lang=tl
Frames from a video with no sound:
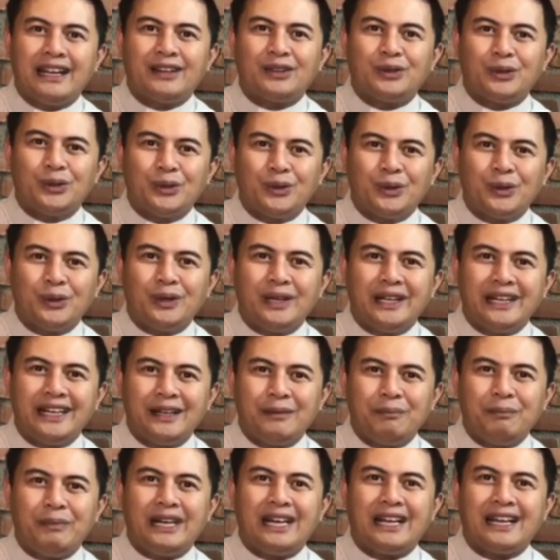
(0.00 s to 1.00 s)
ang tungkulin
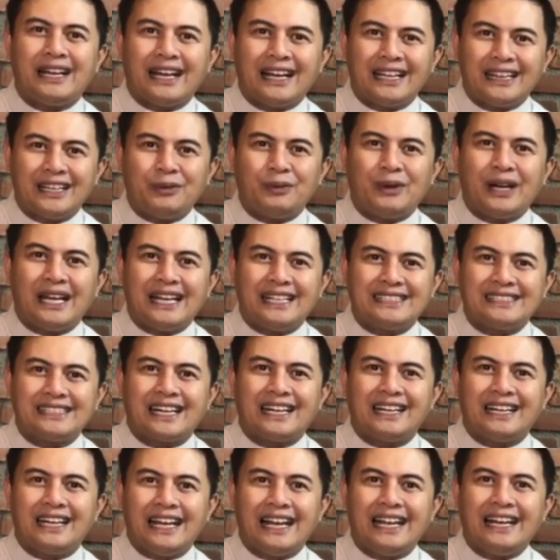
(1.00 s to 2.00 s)
pinagkatiwala sa
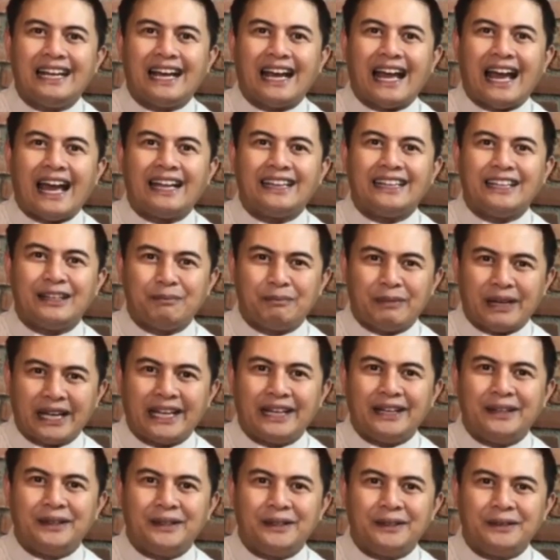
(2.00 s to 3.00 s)
kanila ng ating
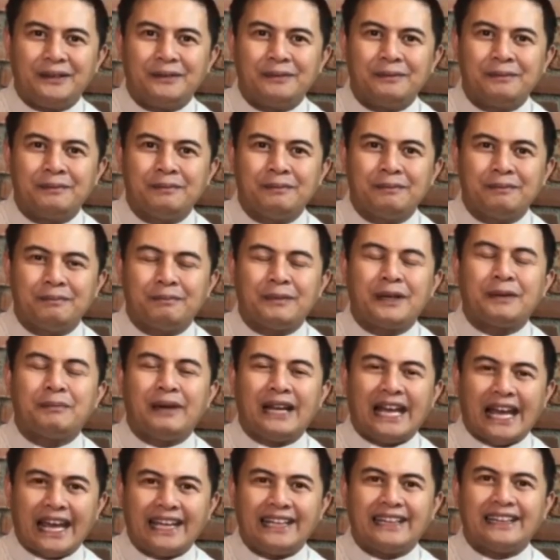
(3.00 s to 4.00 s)

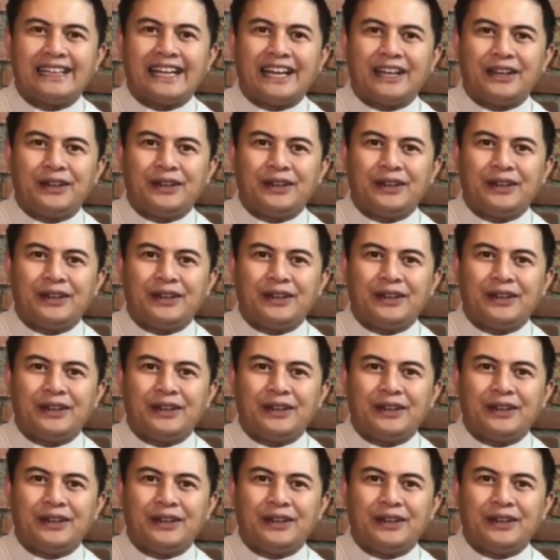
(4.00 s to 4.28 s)
pagpalain tayo